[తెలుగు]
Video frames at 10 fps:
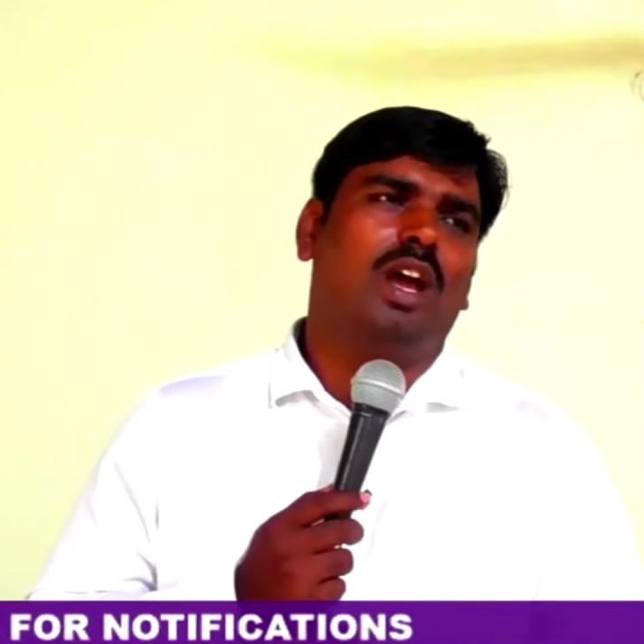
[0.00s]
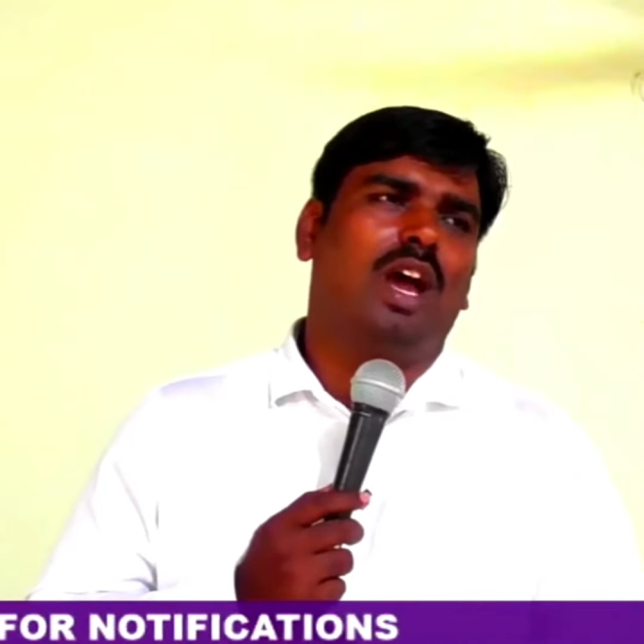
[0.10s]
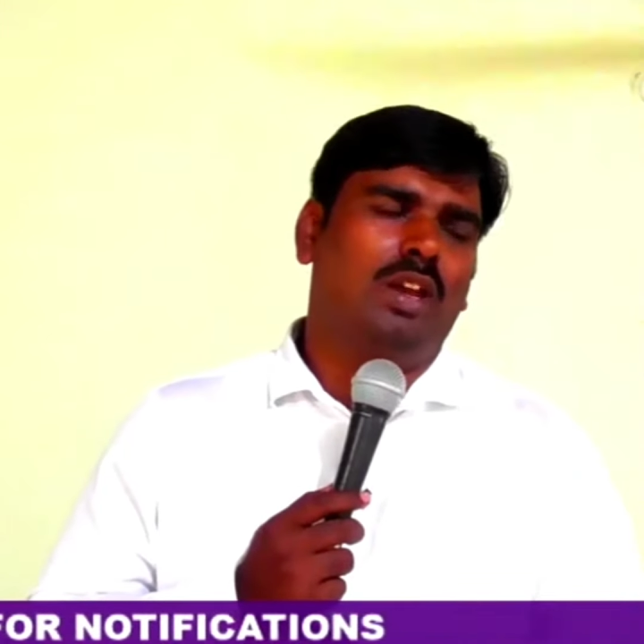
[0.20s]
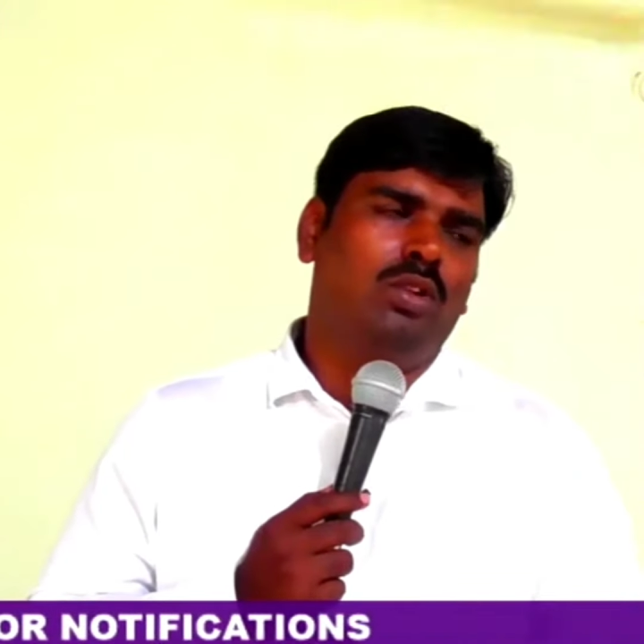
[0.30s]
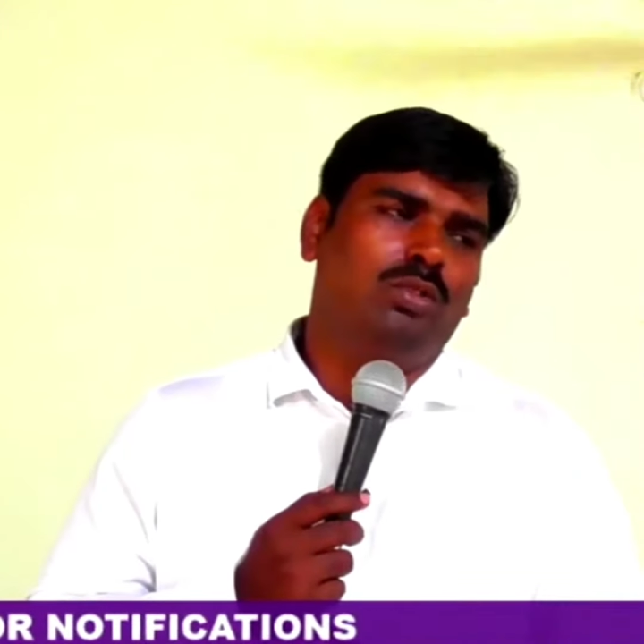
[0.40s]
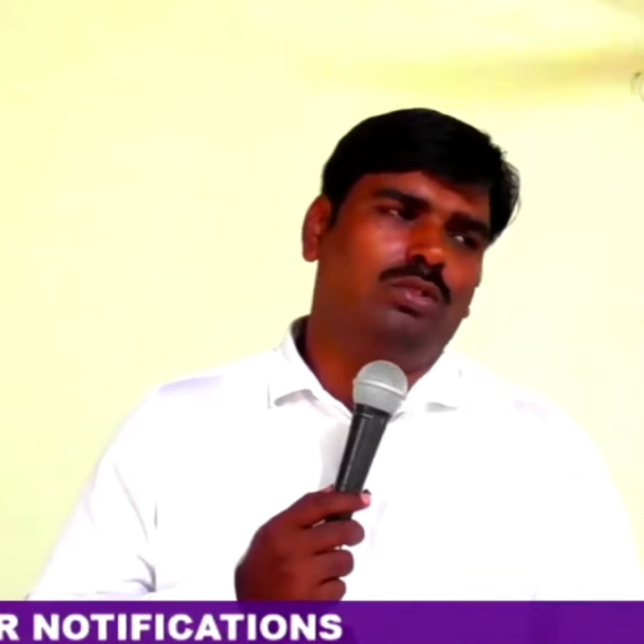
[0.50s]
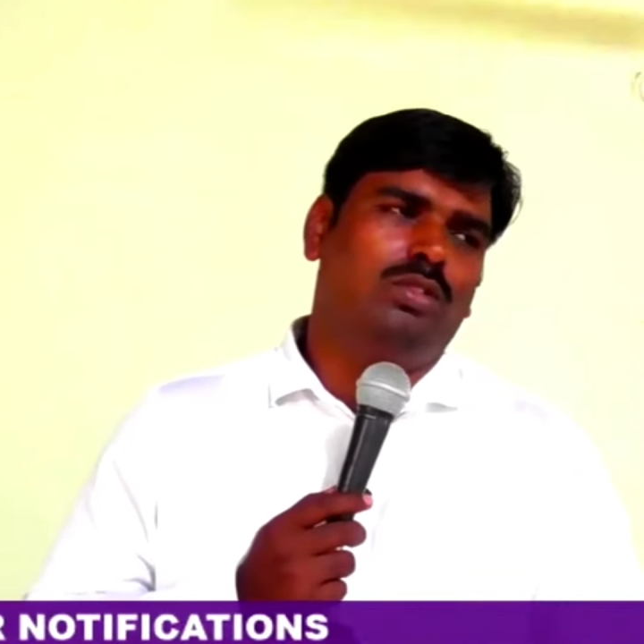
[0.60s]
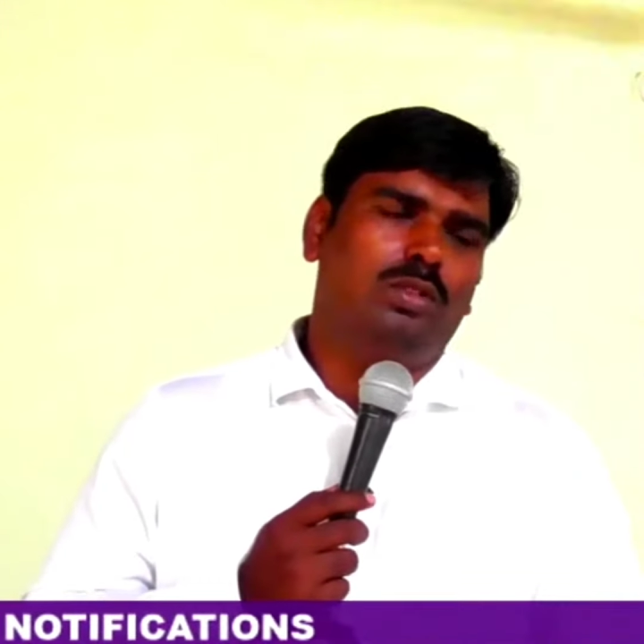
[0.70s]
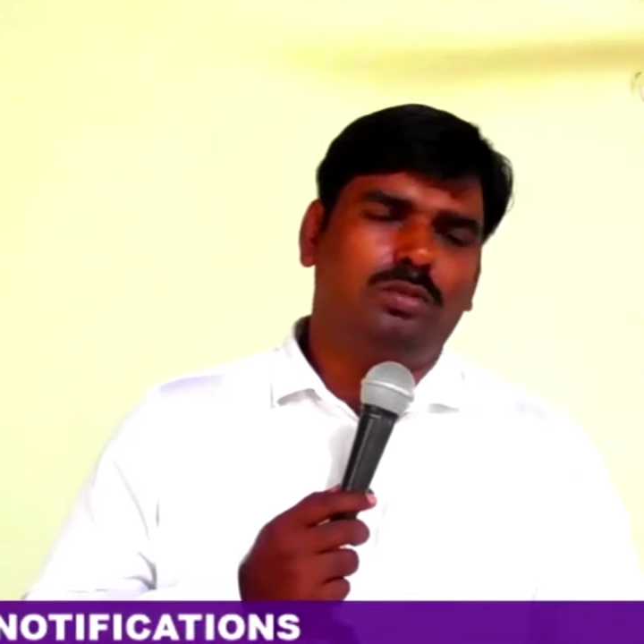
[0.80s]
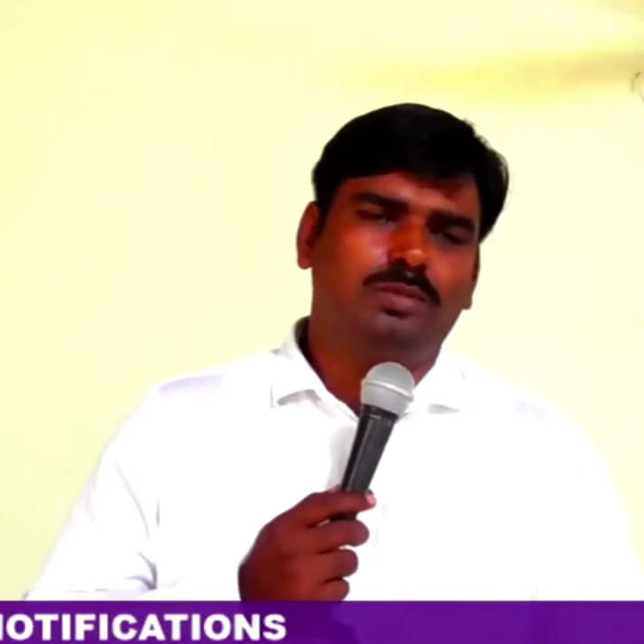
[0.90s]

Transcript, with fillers: ఆయన నుంచుతావు